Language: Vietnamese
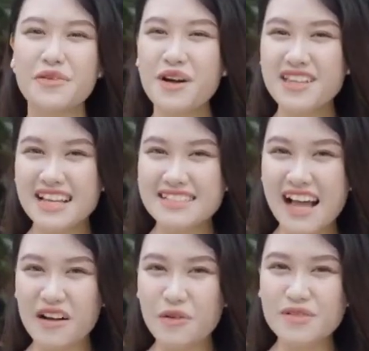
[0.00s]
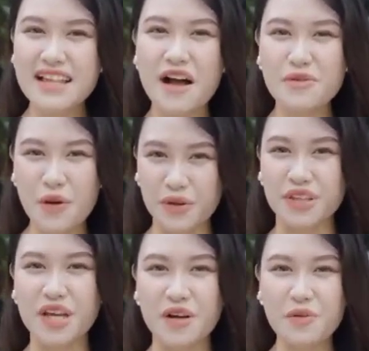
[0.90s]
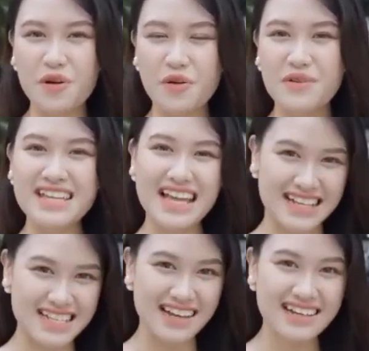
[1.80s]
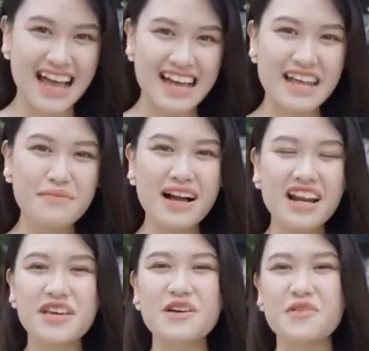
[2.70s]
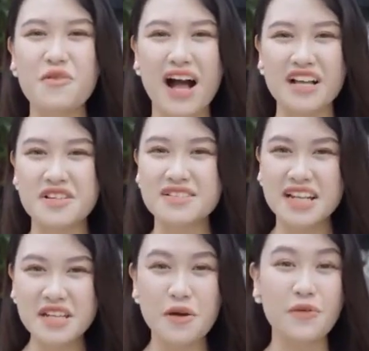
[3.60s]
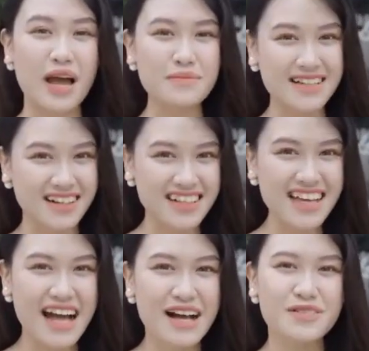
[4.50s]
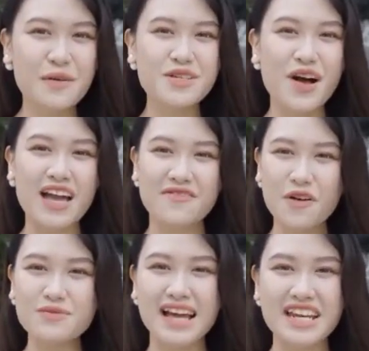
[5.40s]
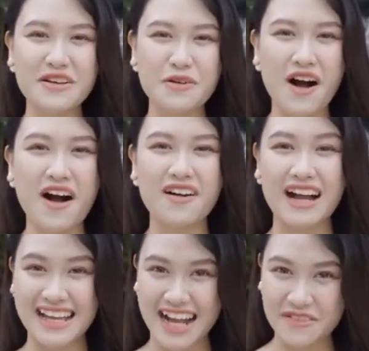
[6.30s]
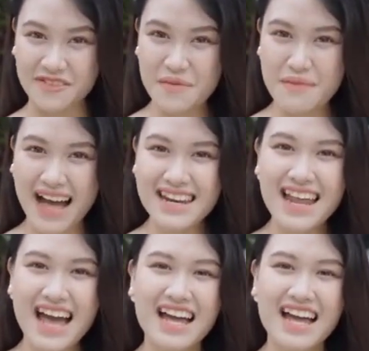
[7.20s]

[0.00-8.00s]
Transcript: bài thuốc nhất dạ ngũ dao nổi tiếng của Đông Y Nhà Trần đã mang lại hiệu quả cho rất nhiều nam giới, giúp cho hạnh phúc gia đình của họ ngày càng viên mãn.